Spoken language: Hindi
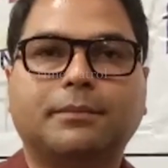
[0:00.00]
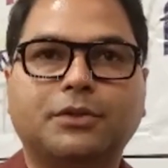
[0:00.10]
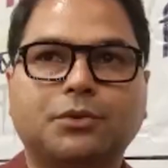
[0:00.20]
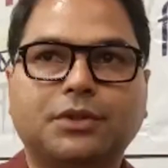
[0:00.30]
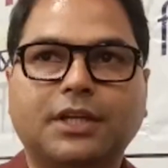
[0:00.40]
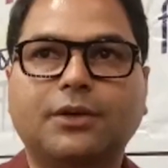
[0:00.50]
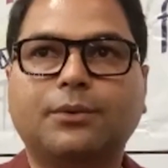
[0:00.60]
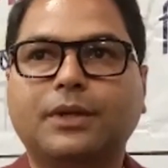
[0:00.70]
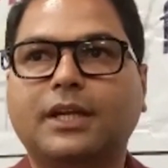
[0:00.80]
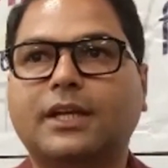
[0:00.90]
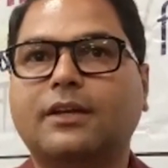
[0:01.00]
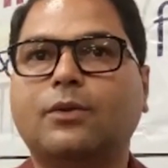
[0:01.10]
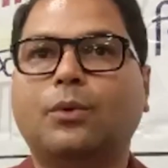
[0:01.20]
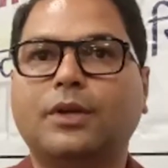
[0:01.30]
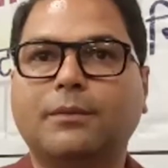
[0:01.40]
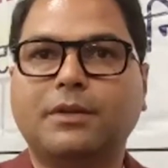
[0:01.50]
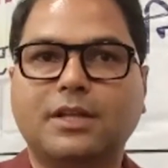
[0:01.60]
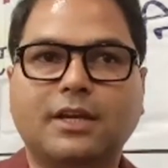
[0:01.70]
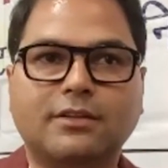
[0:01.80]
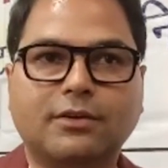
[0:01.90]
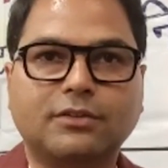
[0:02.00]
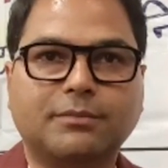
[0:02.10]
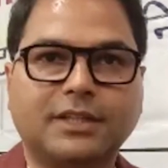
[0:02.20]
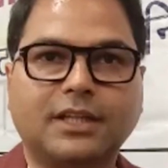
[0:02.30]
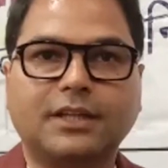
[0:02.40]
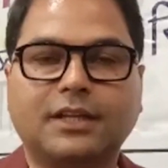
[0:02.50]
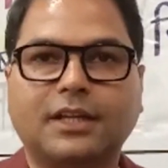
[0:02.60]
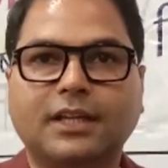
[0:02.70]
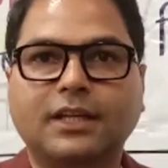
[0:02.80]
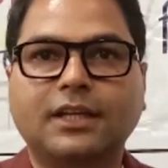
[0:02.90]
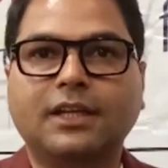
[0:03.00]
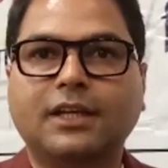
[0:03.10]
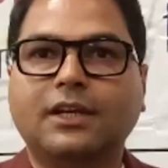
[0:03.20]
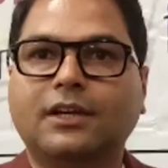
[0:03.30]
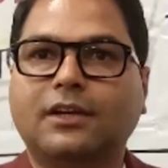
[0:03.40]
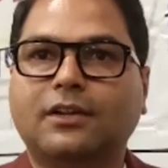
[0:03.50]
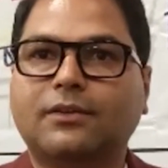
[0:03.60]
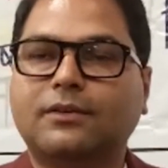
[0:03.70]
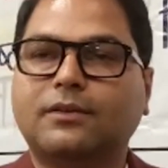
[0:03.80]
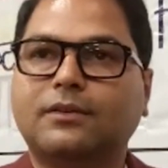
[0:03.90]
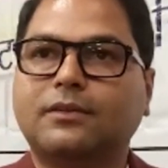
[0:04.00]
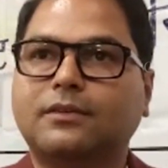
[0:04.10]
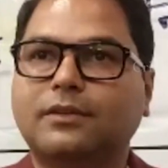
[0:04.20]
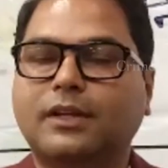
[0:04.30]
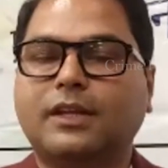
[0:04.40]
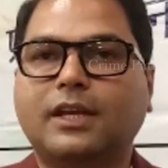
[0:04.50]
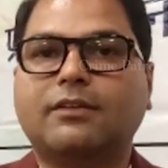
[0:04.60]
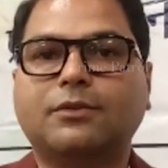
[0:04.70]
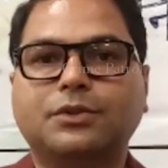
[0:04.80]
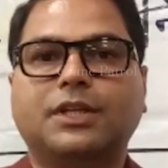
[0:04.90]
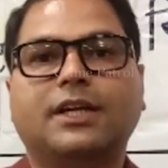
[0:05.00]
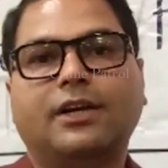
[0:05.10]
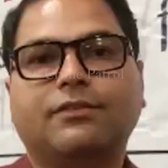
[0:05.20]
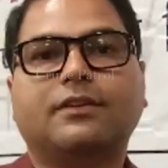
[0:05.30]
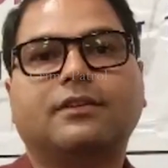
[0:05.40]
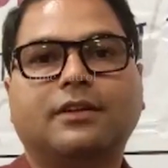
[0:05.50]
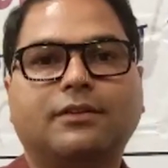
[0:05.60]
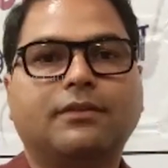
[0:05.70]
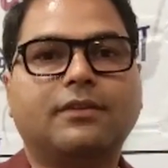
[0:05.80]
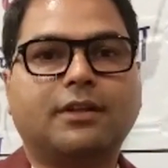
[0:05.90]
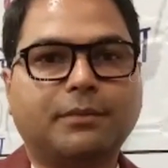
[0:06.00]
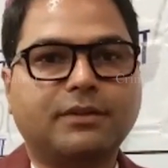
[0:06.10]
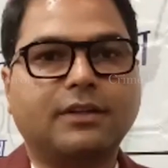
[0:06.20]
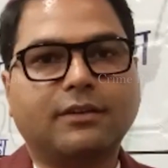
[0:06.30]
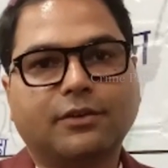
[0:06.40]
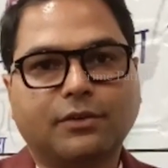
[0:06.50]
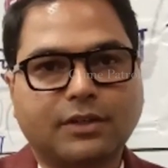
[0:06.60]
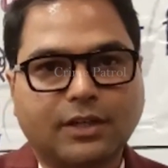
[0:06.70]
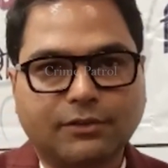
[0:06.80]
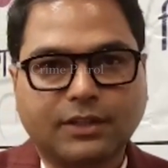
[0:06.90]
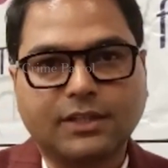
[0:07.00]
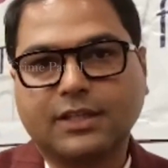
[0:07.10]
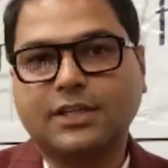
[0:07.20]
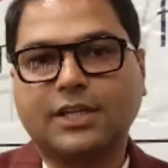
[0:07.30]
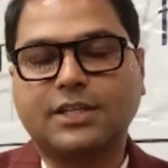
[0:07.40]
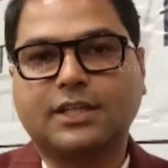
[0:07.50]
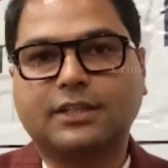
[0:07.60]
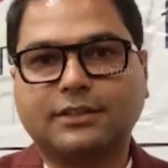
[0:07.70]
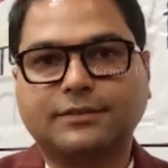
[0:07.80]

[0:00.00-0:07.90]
प्रश्नोत्तरी हो रही है लोगों की अपनी जिज्ञासा का समाधान कर रहे हैं तो ये संगोष्ठी का आयोजन इस जनपद स्तरीय संगोष्ठी का आयोजन आज यहाँ किया जा रहा